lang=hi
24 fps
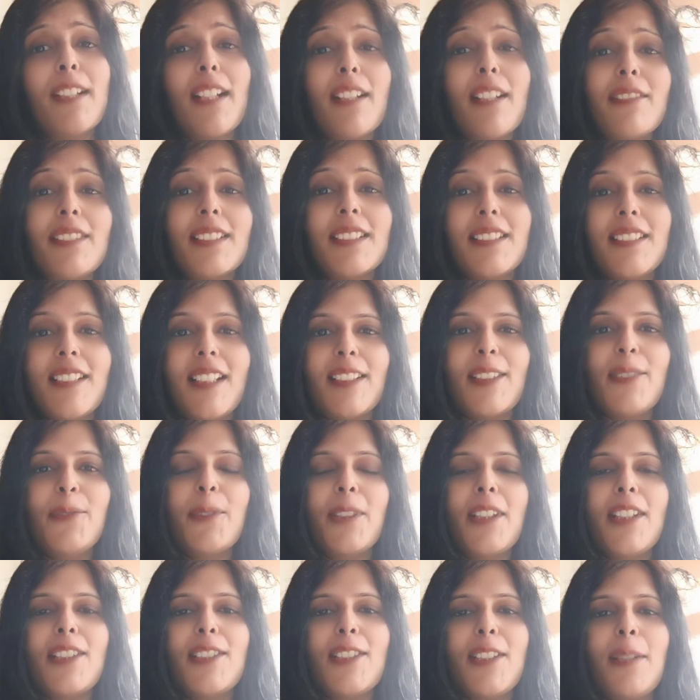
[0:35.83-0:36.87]
फटाफट से जाती हूँ
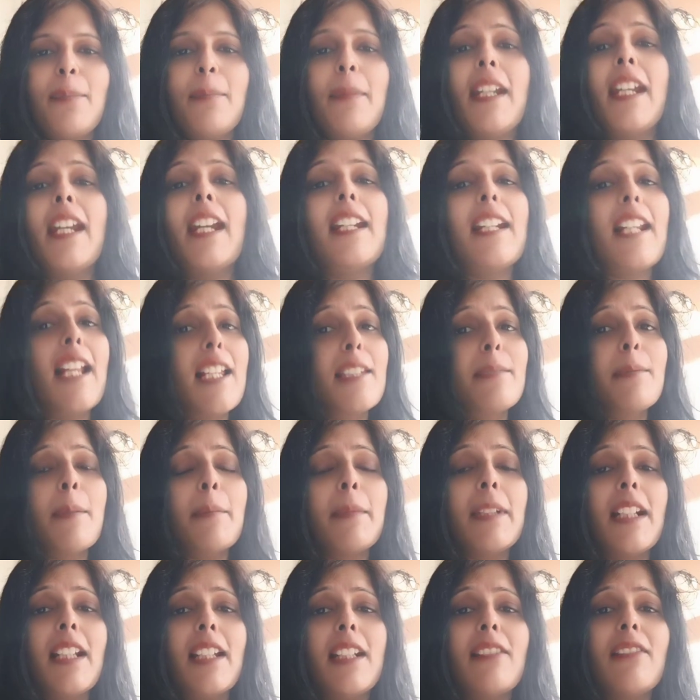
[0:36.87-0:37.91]
किचन में एंड आज
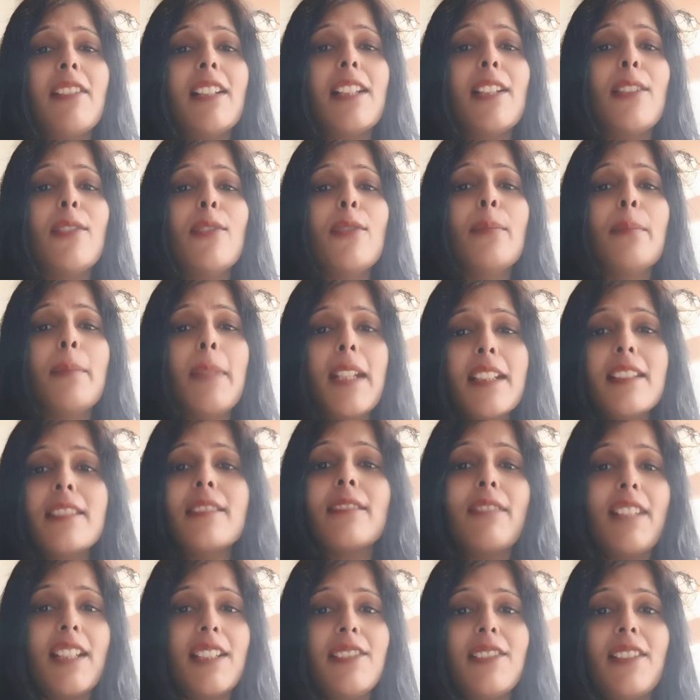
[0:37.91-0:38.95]
मैं बनाने वाली हूँ
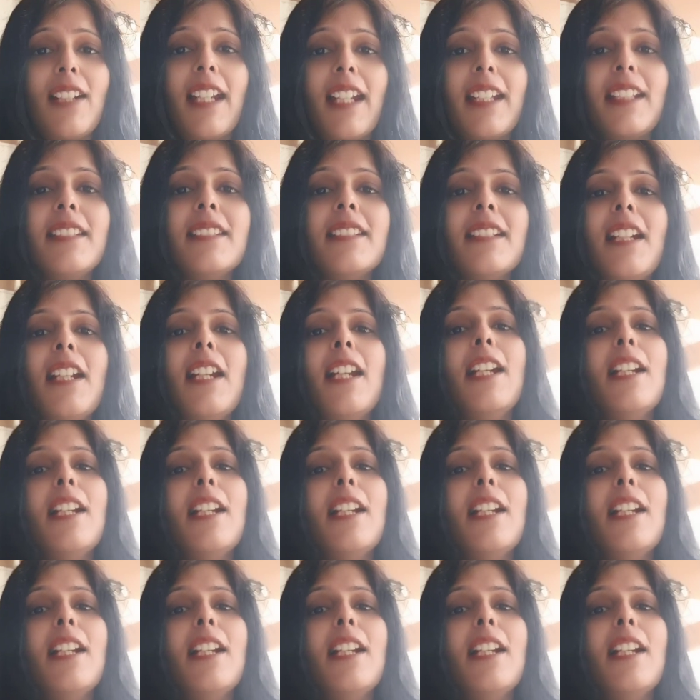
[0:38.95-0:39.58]
मिक्स वेज राइस